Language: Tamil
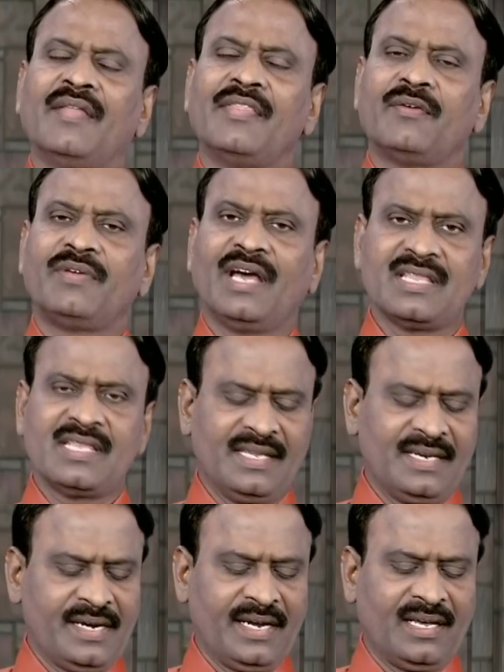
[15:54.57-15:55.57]
அந்த வியாதி
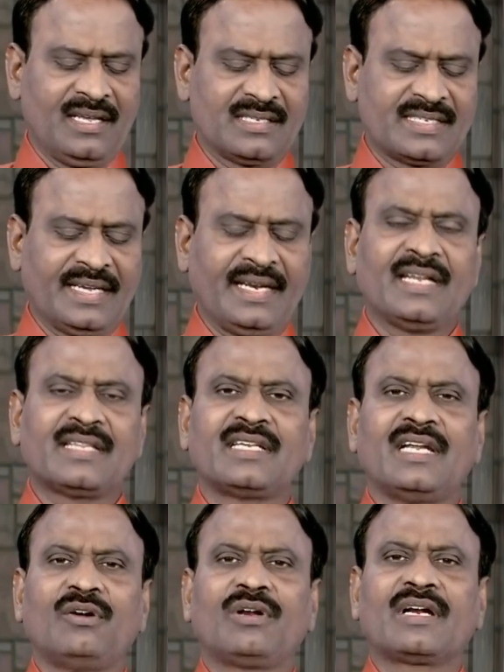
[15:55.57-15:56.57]
என்னன்னா
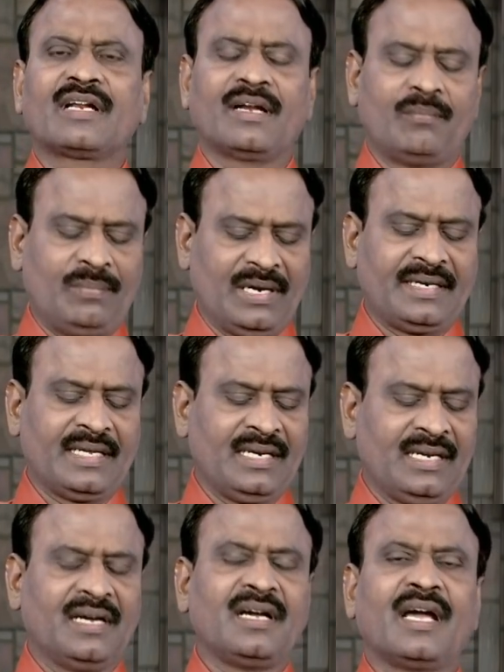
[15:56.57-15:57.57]
சரீரத்தில் இருக்கிற பிளட்
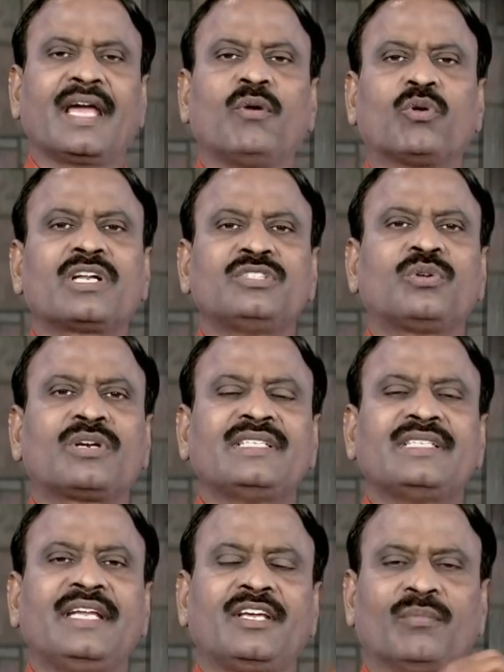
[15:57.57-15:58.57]
எல்லாம் அங்கங்கே உறைஞ்சி
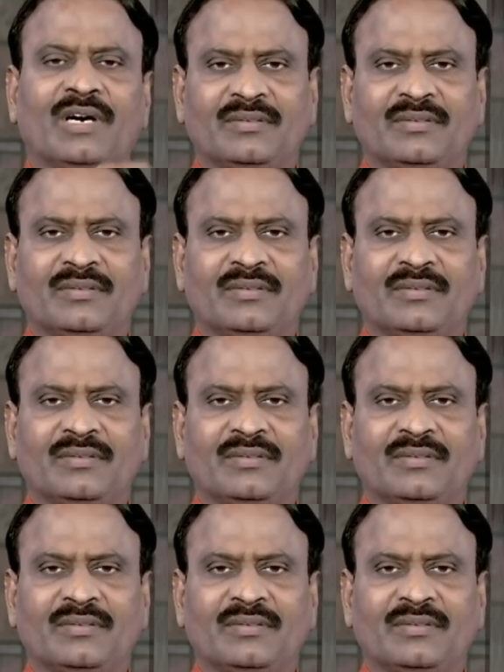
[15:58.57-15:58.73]
உறைஞ்சி நிற்குமா